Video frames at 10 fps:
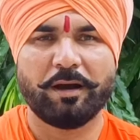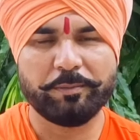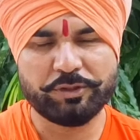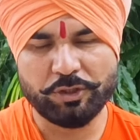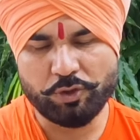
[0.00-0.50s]

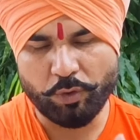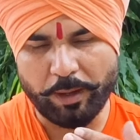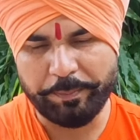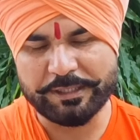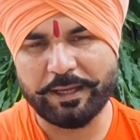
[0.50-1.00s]
अब चीज़ों
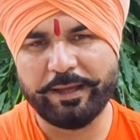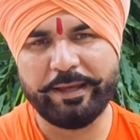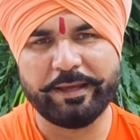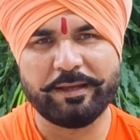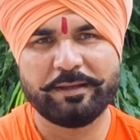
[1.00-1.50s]
का पता
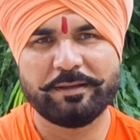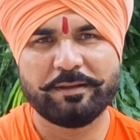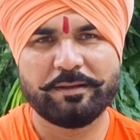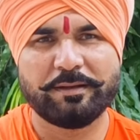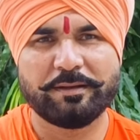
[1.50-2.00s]
है
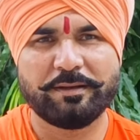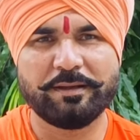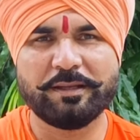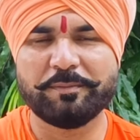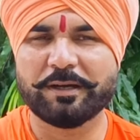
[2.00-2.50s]

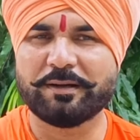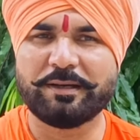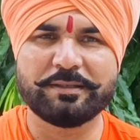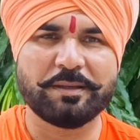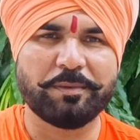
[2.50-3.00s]
लेकिन मैं
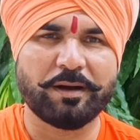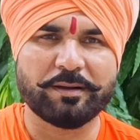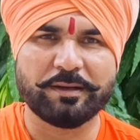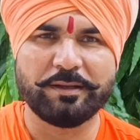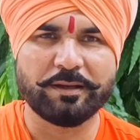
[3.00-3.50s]
गड्ढे से
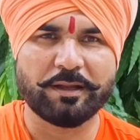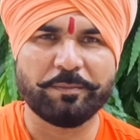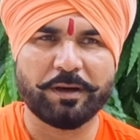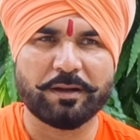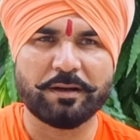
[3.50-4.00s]
बाहर नहीं निकल
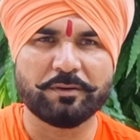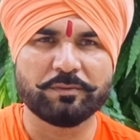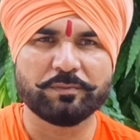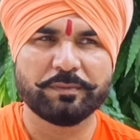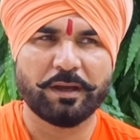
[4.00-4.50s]
पा रहा
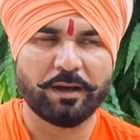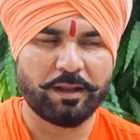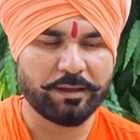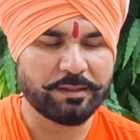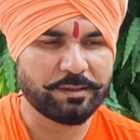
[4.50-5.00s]
हूँ
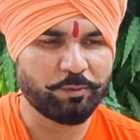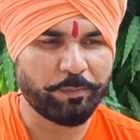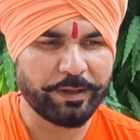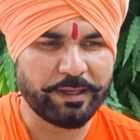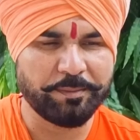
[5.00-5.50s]
हालांकि जब वो
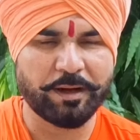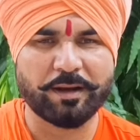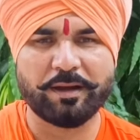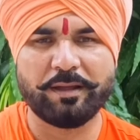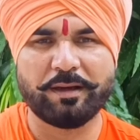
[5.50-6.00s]
पहली
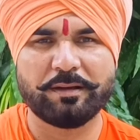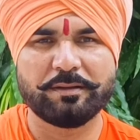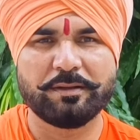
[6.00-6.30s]
बार आया